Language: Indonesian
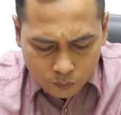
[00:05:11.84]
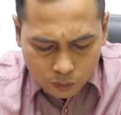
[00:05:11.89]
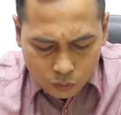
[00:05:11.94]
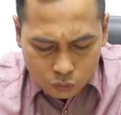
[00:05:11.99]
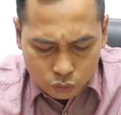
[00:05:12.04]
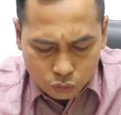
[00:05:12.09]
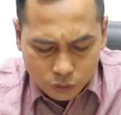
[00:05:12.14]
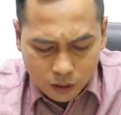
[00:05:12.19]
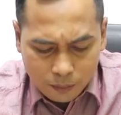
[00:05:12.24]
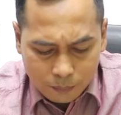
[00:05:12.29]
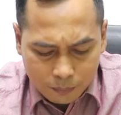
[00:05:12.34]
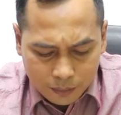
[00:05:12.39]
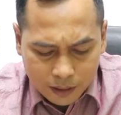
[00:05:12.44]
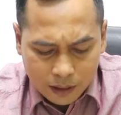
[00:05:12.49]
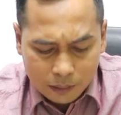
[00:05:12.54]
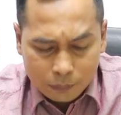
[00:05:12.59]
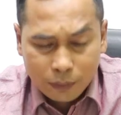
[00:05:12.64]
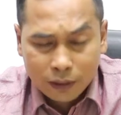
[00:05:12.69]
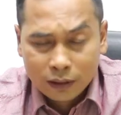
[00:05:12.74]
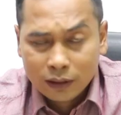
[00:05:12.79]
sudah
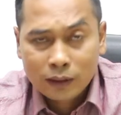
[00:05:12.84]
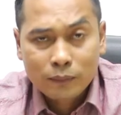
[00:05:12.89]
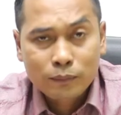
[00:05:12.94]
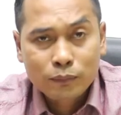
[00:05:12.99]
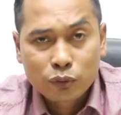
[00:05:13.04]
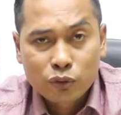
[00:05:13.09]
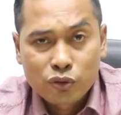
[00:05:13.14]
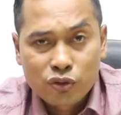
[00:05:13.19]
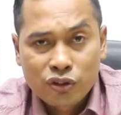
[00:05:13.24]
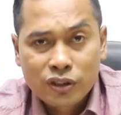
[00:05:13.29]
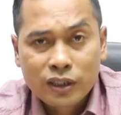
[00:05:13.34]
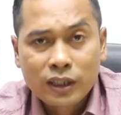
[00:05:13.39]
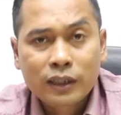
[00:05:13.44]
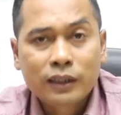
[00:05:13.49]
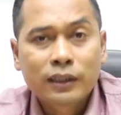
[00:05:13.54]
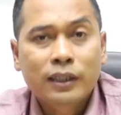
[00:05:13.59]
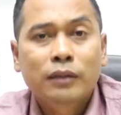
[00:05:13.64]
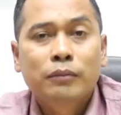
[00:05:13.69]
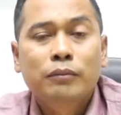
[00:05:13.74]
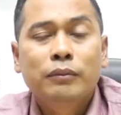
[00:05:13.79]
mendapatkan pujian
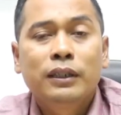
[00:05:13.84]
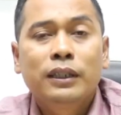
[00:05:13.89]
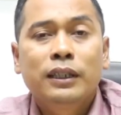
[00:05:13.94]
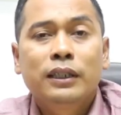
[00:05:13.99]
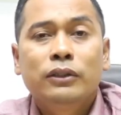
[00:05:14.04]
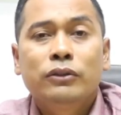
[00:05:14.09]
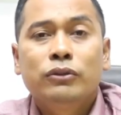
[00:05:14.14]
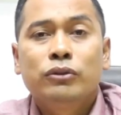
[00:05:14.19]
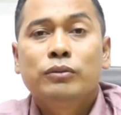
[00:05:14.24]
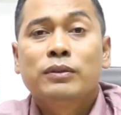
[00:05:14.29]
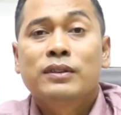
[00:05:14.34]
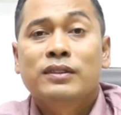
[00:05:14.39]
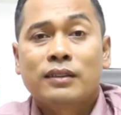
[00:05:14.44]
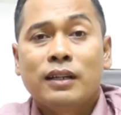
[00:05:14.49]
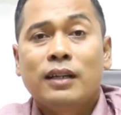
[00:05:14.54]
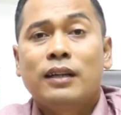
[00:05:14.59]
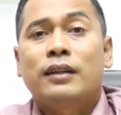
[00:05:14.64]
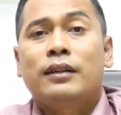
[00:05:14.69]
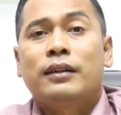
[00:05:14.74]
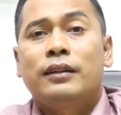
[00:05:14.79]
yang begitu
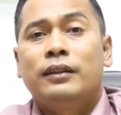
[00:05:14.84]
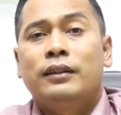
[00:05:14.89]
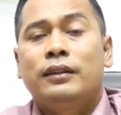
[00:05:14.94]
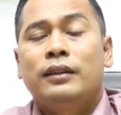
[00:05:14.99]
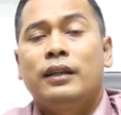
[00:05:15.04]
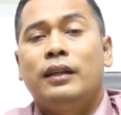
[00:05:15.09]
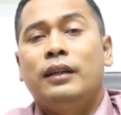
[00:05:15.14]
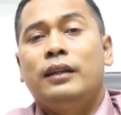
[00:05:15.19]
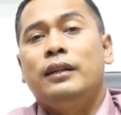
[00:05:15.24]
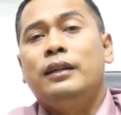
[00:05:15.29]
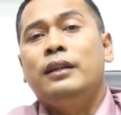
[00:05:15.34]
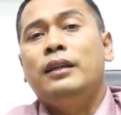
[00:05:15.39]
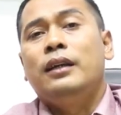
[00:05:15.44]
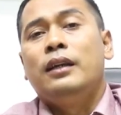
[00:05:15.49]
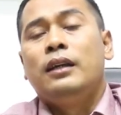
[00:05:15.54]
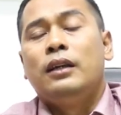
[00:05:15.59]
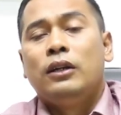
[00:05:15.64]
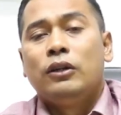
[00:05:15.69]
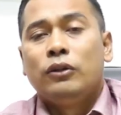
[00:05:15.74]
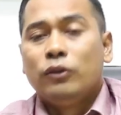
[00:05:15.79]
besar dari
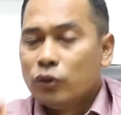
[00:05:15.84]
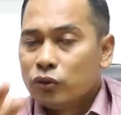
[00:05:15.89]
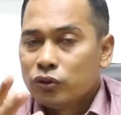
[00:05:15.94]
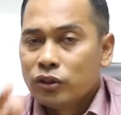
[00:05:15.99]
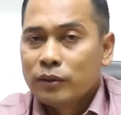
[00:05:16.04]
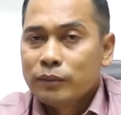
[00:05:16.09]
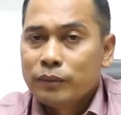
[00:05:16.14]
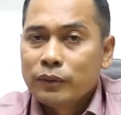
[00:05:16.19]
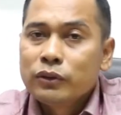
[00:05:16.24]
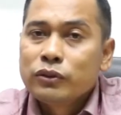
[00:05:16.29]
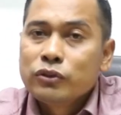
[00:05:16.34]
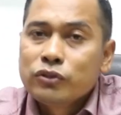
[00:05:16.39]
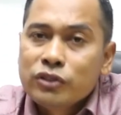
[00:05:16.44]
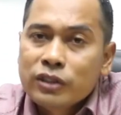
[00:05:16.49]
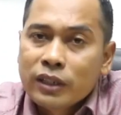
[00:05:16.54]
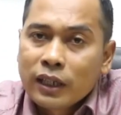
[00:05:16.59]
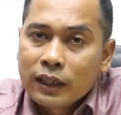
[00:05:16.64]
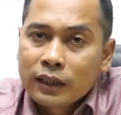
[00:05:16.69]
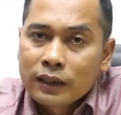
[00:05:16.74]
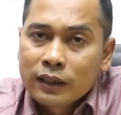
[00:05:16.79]
dosen
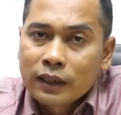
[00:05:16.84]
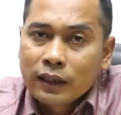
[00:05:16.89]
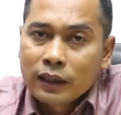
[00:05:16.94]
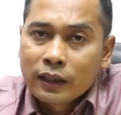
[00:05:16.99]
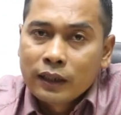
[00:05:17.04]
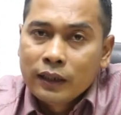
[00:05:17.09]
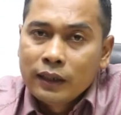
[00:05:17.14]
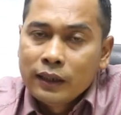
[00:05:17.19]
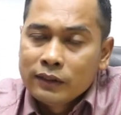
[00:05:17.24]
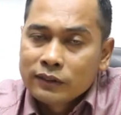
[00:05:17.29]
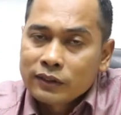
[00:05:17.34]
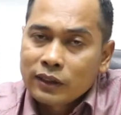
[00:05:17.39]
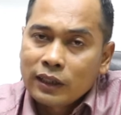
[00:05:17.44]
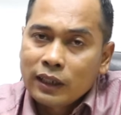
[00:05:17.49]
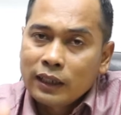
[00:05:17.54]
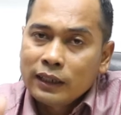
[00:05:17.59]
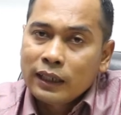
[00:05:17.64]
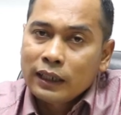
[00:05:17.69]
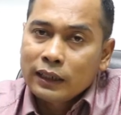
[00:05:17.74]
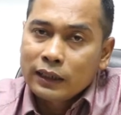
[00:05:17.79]
penguji Anda.
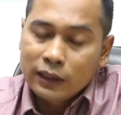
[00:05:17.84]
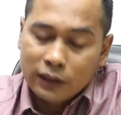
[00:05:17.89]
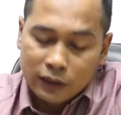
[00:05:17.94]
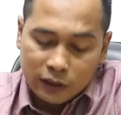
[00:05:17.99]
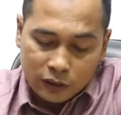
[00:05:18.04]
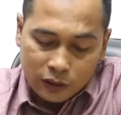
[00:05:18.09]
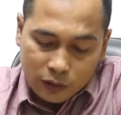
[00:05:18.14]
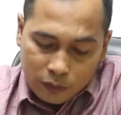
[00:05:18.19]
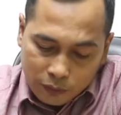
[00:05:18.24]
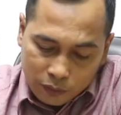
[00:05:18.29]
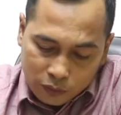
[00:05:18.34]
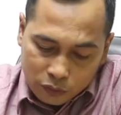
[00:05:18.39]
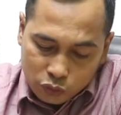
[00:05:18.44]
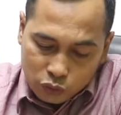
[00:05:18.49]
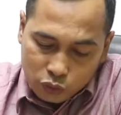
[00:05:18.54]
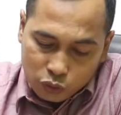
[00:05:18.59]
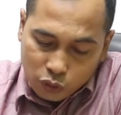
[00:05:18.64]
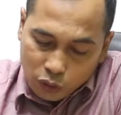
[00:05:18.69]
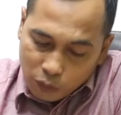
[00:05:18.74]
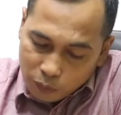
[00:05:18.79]
Saya yakin ini
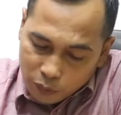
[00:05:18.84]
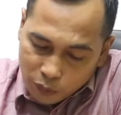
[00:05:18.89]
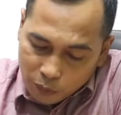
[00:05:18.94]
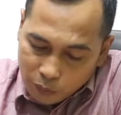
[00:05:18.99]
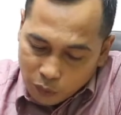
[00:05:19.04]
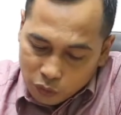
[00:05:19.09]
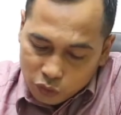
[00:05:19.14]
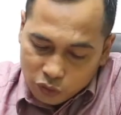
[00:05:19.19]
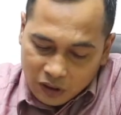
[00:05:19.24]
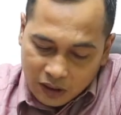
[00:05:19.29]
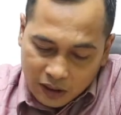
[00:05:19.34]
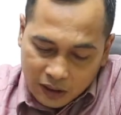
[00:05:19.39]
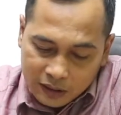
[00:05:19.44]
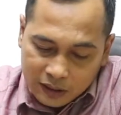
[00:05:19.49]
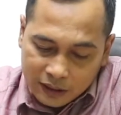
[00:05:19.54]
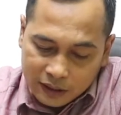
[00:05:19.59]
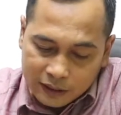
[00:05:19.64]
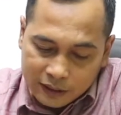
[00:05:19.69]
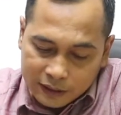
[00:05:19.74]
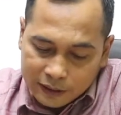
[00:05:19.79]
judul proposal
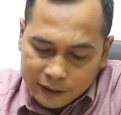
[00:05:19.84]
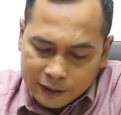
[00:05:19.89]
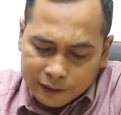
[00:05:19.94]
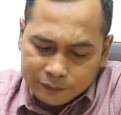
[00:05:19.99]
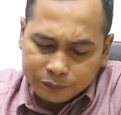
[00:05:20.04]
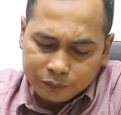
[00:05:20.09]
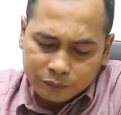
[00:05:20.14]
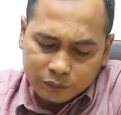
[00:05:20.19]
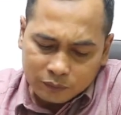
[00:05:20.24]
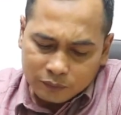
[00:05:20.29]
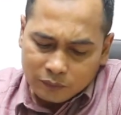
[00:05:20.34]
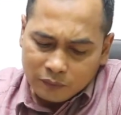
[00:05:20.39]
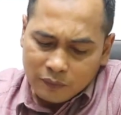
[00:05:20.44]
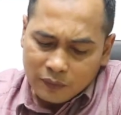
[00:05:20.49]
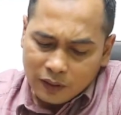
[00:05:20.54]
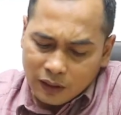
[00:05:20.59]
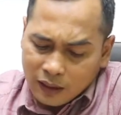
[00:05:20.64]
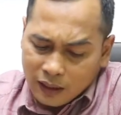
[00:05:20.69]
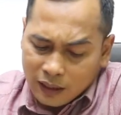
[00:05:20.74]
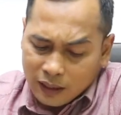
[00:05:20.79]
Anda ini
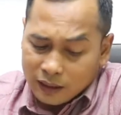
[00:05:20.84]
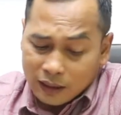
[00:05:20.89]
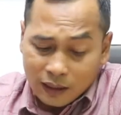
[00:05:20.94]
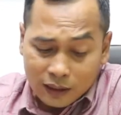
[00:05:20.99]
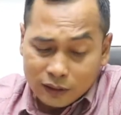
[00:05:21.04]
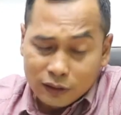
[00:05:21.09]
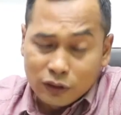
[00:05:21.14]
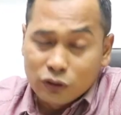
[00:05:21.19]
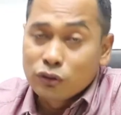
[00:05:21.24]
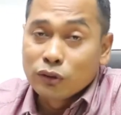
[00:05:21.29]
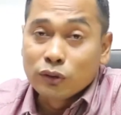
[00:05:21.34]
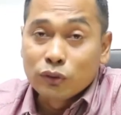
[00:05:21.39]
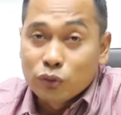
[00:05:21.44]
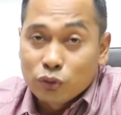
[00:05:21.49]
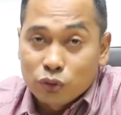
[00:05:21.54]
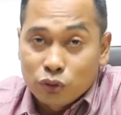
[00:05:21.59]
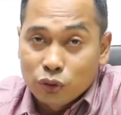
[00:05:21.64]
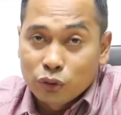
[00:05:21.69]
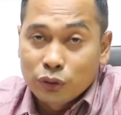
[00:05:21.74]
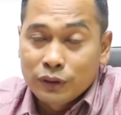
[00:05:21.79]
akan
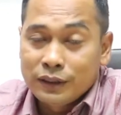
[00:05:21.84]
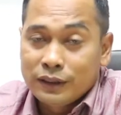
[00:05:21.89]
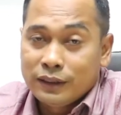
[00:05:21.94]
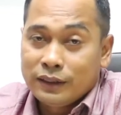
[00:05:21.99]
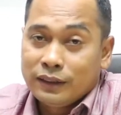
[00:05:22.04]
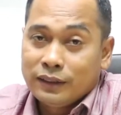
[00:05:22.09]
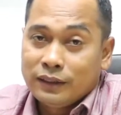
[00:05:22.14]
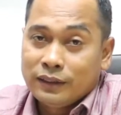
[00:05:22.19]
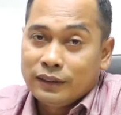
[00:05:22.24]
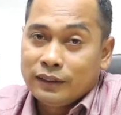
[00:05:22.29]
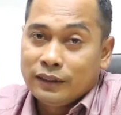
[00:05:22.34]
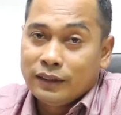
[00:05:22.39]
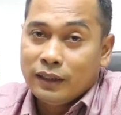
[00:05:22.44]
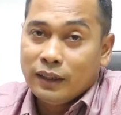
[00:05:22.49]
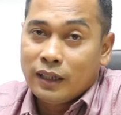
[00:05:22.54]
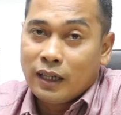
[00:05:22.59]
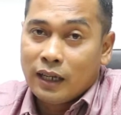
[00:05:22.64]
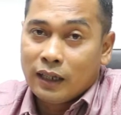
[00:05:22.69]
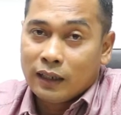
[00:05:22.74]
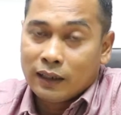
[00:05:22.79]
disetujui nih ya
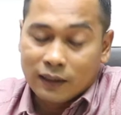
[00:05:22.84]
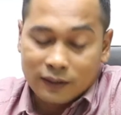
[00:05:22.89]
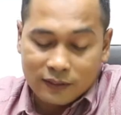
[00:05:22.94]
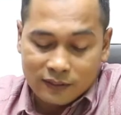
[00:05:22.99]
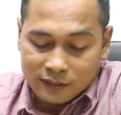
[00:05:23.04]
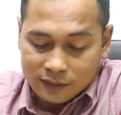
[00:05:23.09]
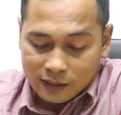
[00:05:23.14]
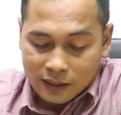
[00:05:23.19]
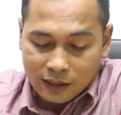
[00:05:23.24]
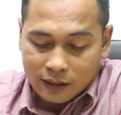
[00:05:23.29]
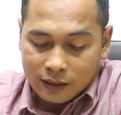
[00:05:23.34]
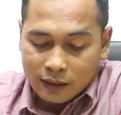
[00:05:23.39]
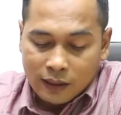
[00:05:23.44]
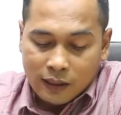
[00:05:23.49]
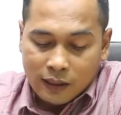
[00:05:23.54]
akan senang